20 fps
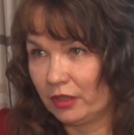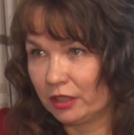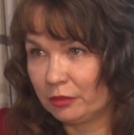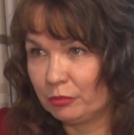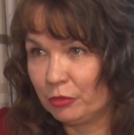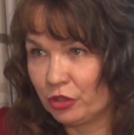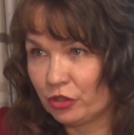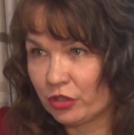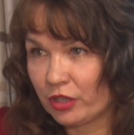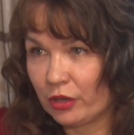
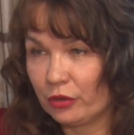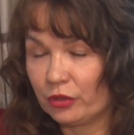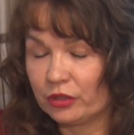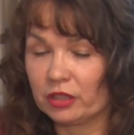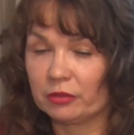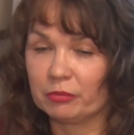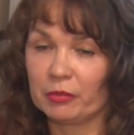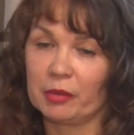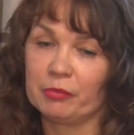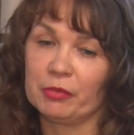отмечаю
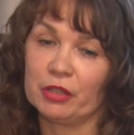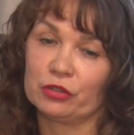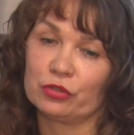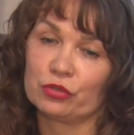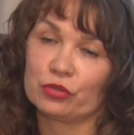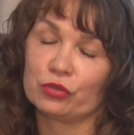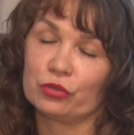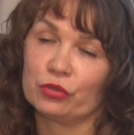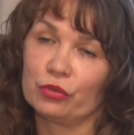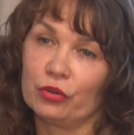этот
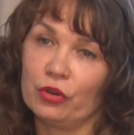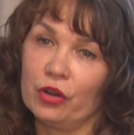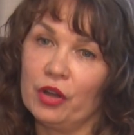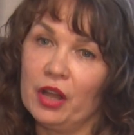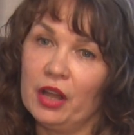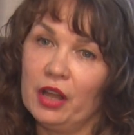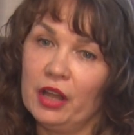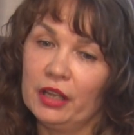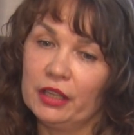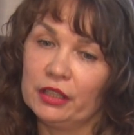момент, что
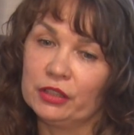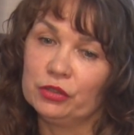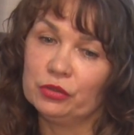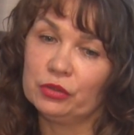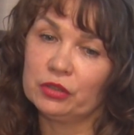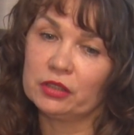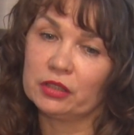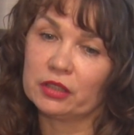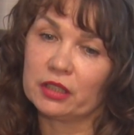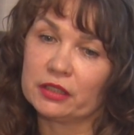
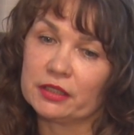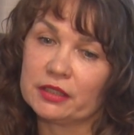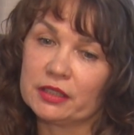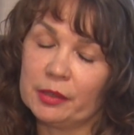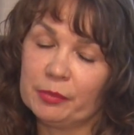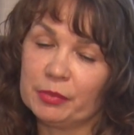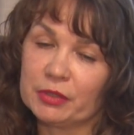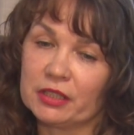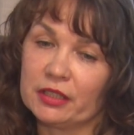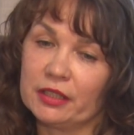идет
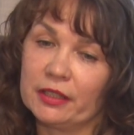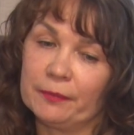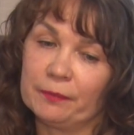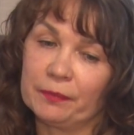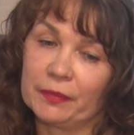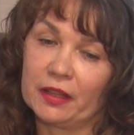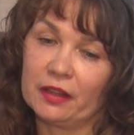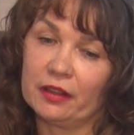концепция